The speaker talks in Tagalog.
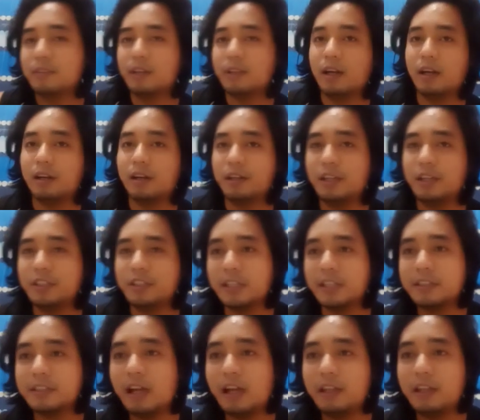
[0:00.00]
ng isang
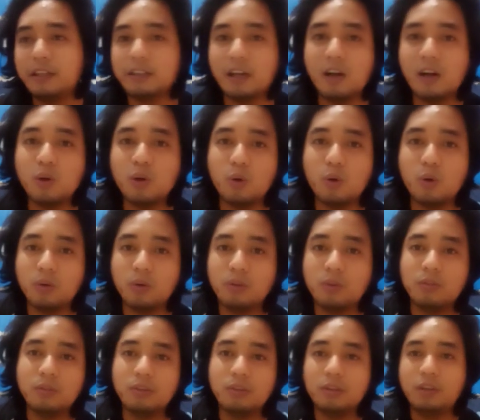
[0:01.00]
taling kangkong,
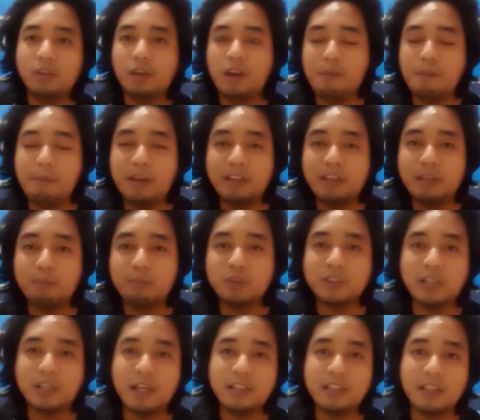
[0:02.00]
ibenta mo
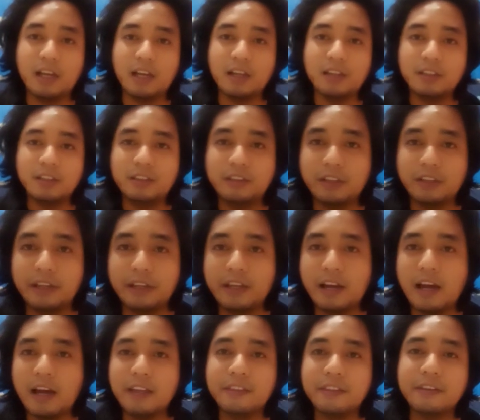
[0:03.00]
siya ng
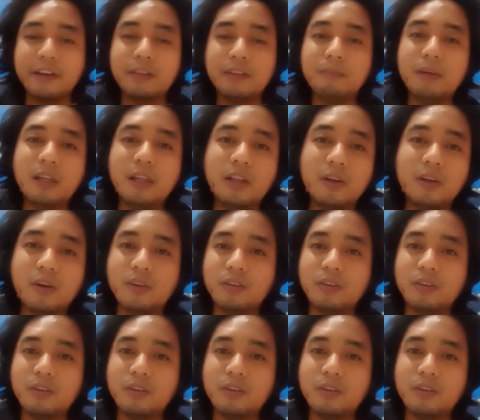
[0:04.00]
300 million.